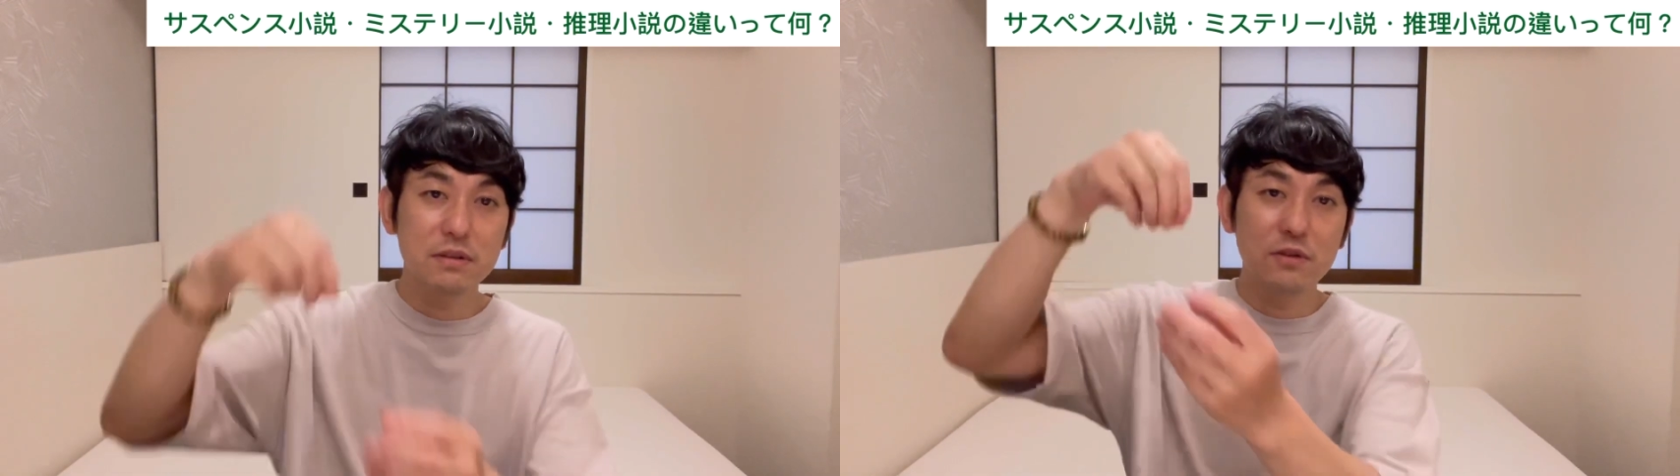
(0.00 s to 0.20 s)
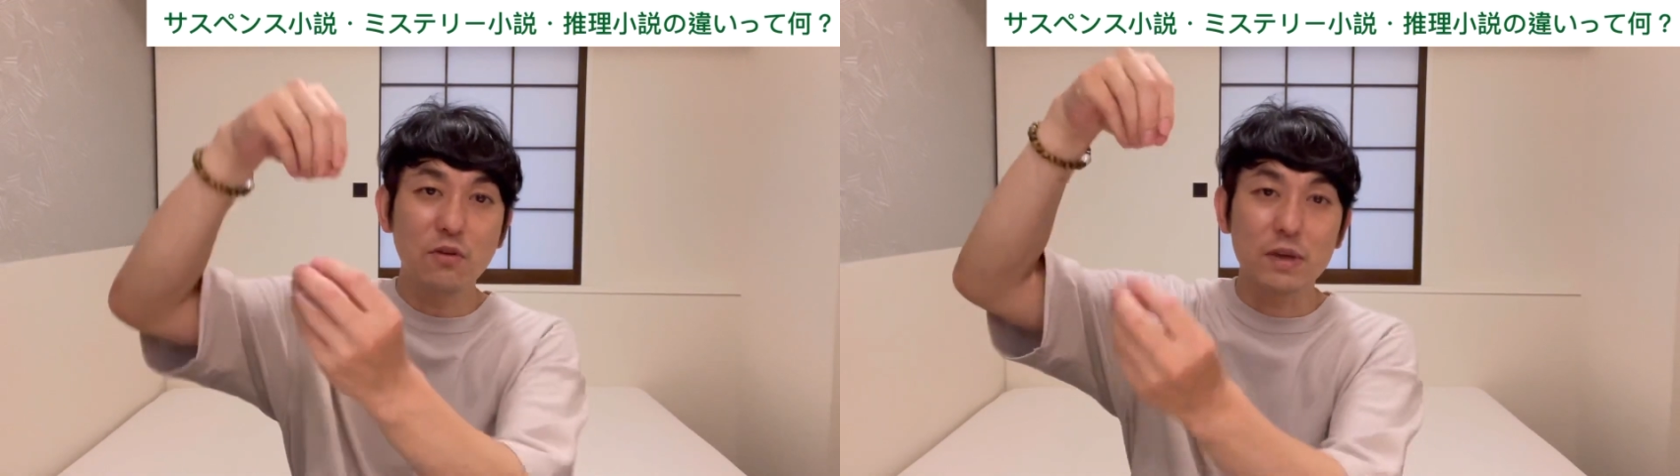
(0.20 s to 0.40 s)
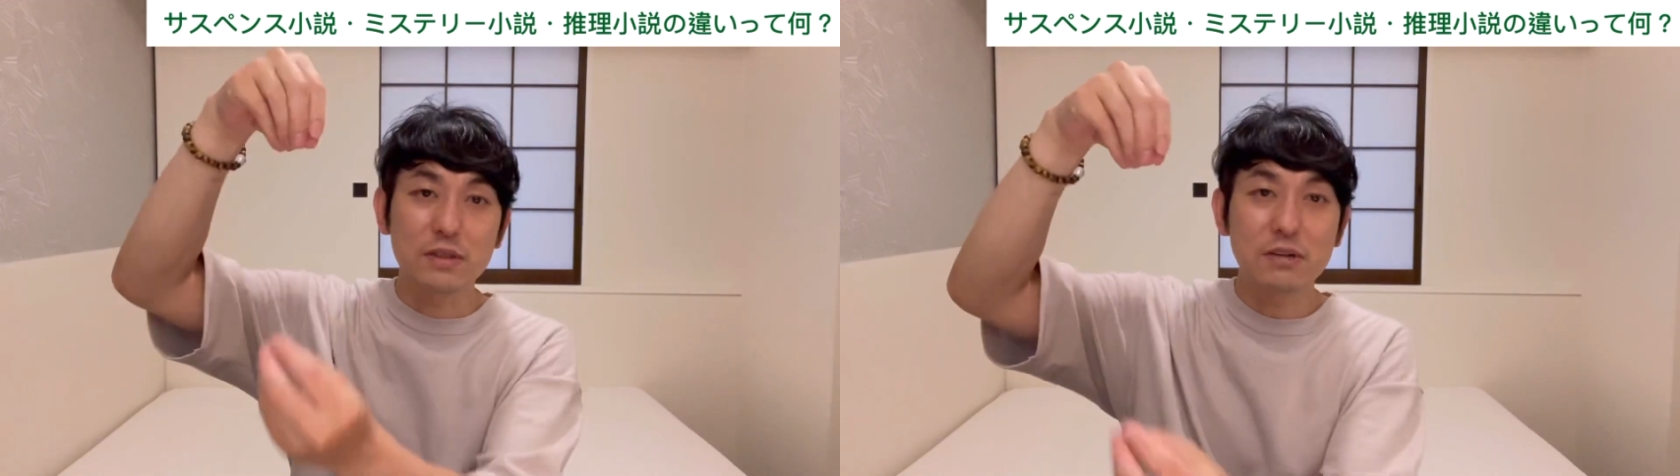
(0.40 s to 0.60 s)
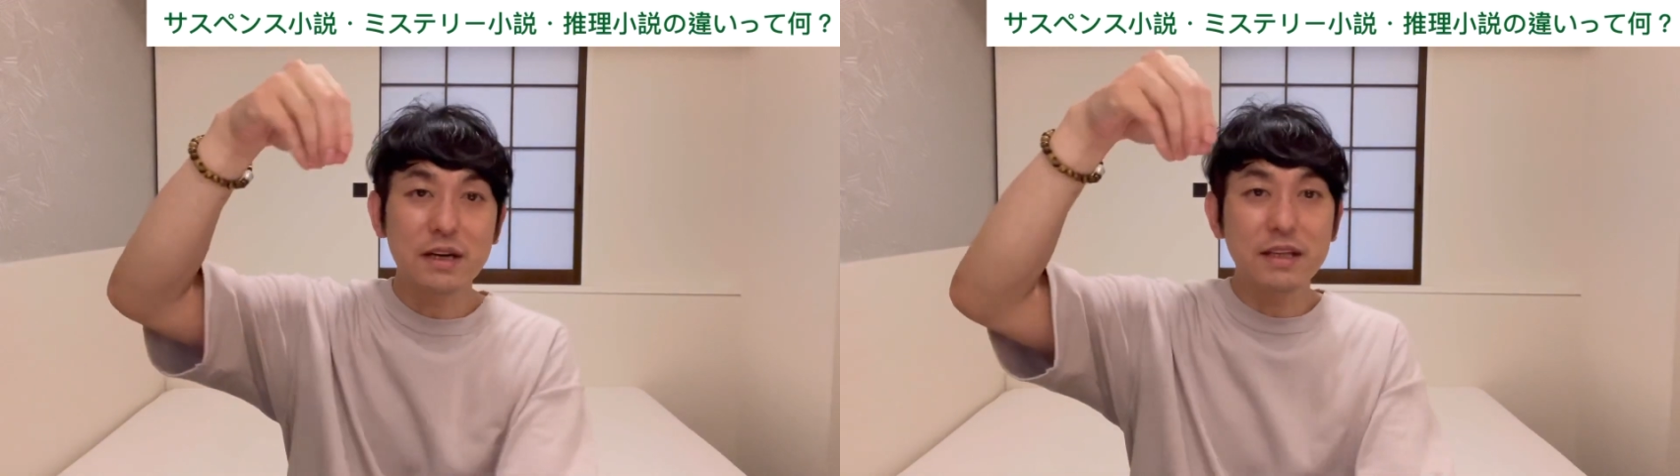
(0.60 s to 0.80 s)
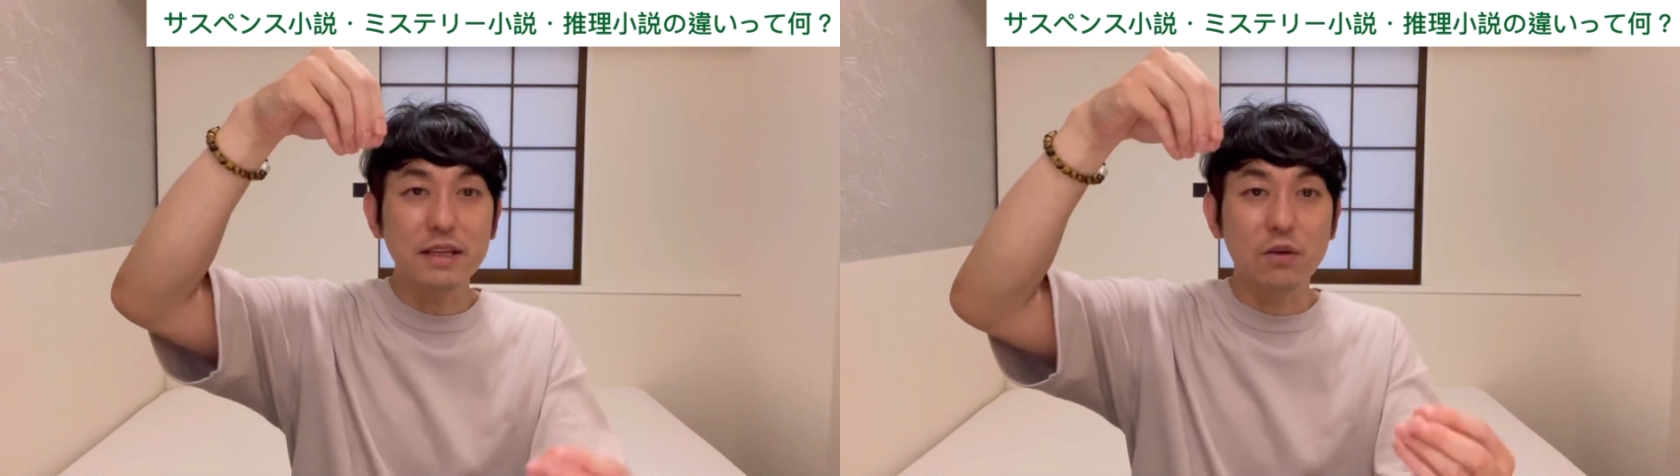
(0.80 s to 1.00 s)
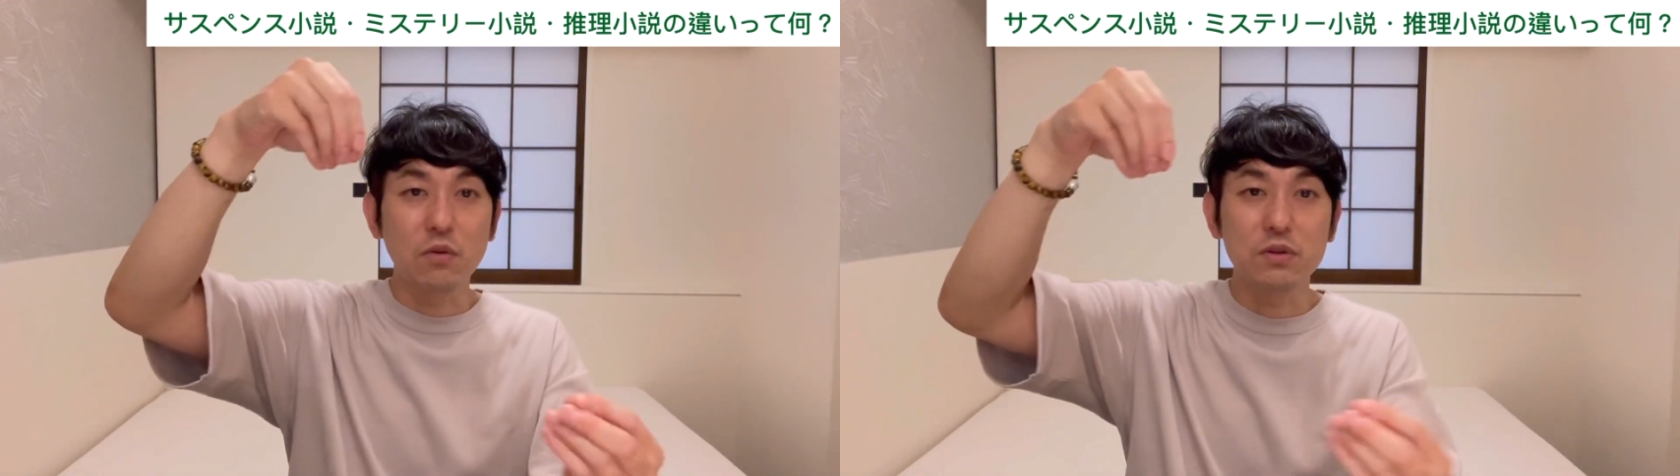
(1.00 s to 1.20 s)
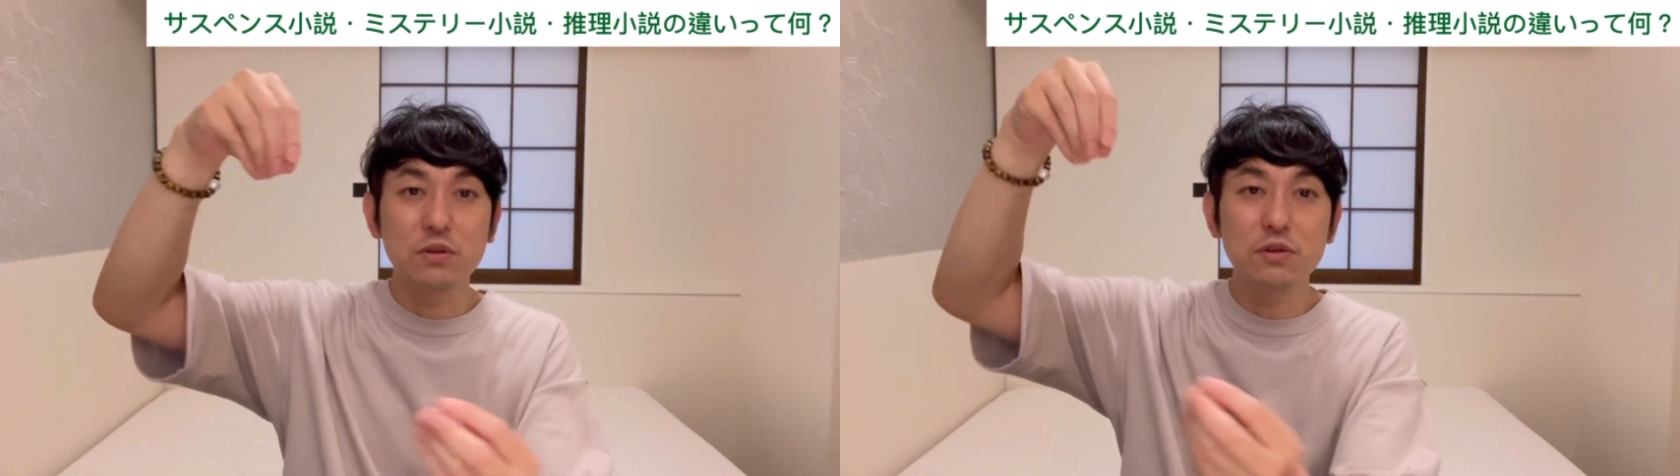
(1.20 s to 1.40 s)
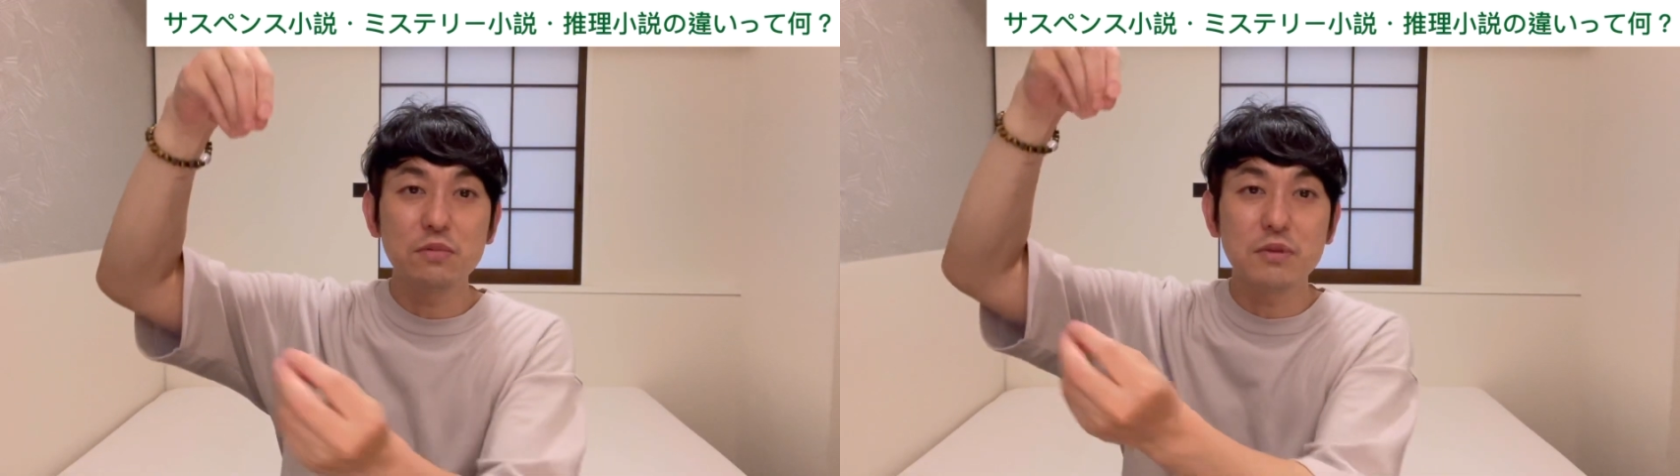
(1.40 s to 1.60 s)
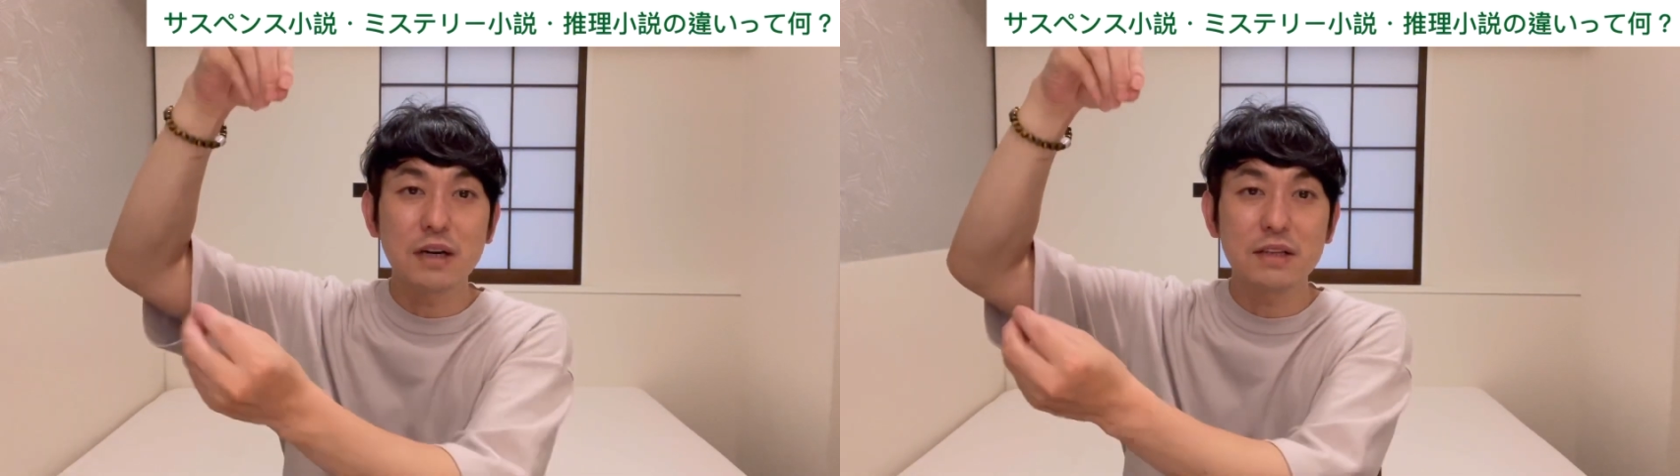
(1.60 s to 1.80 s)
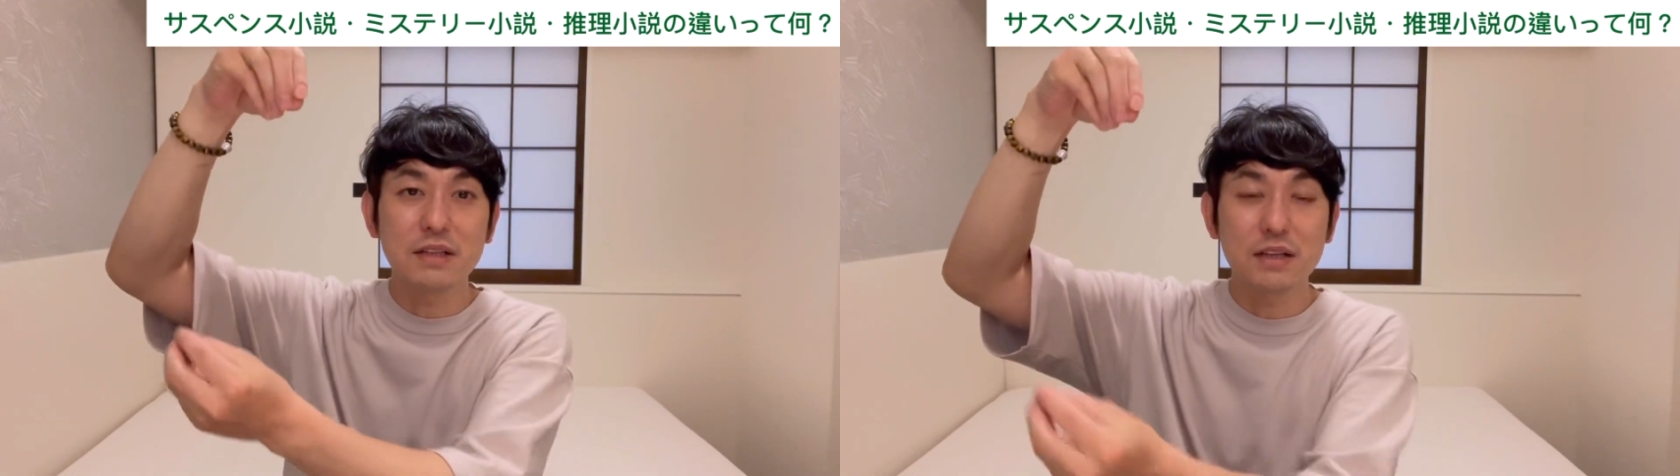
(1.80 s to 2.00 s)
要は釣られててこう
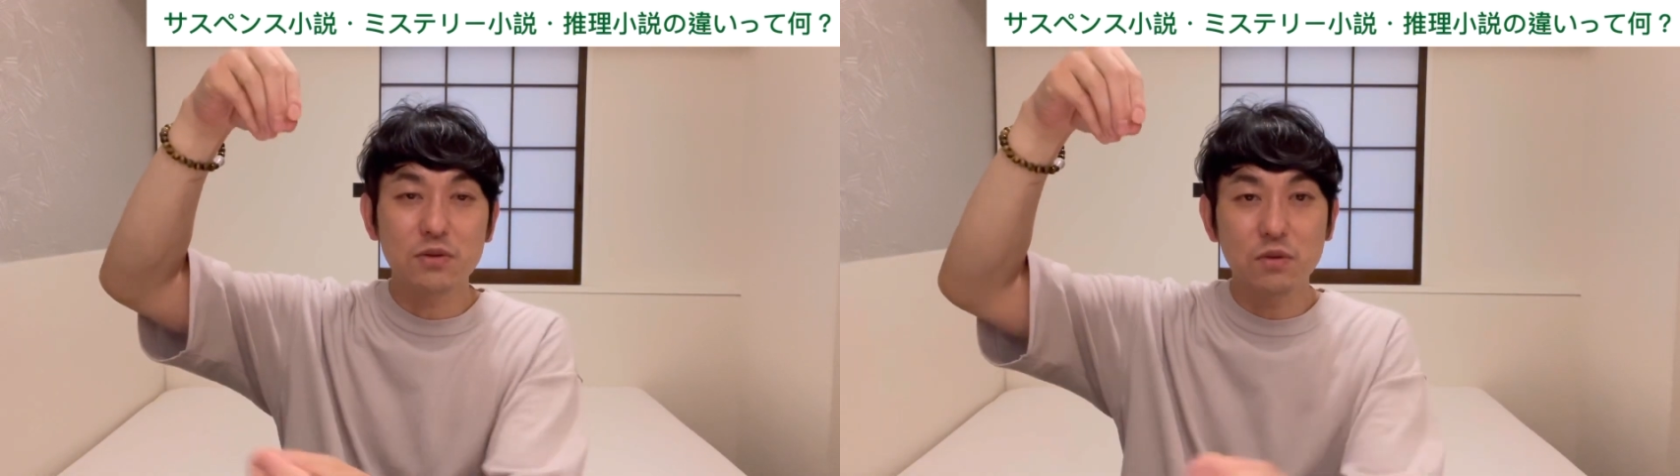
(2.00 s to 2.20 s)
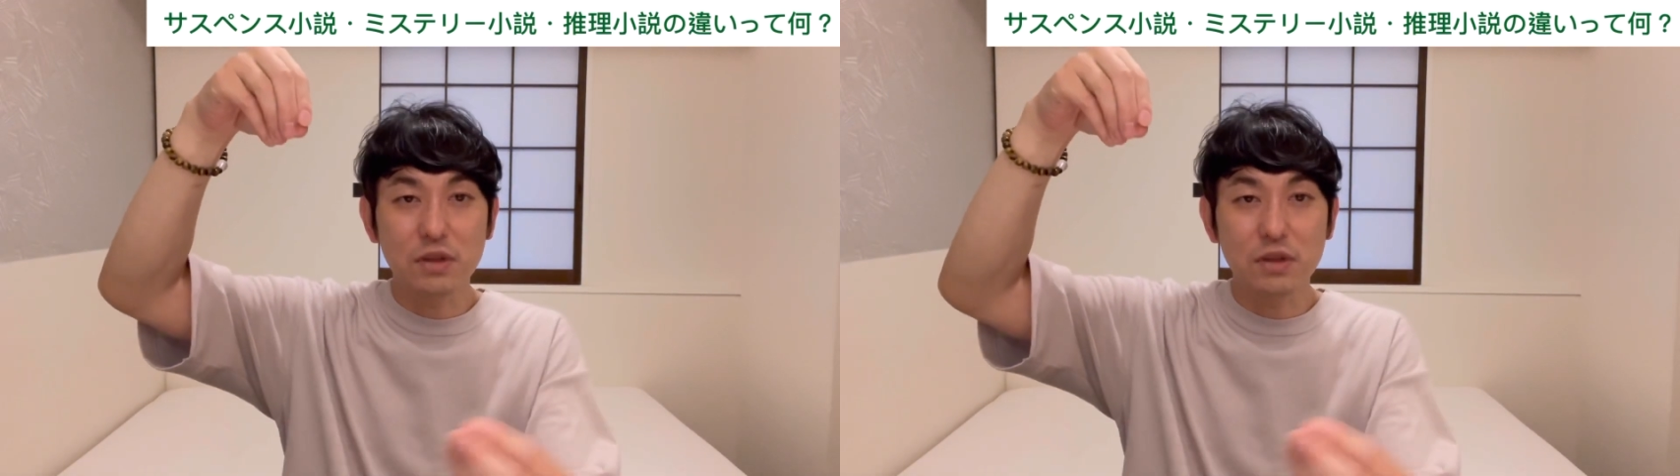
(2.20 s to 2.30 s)
チューブラリンな状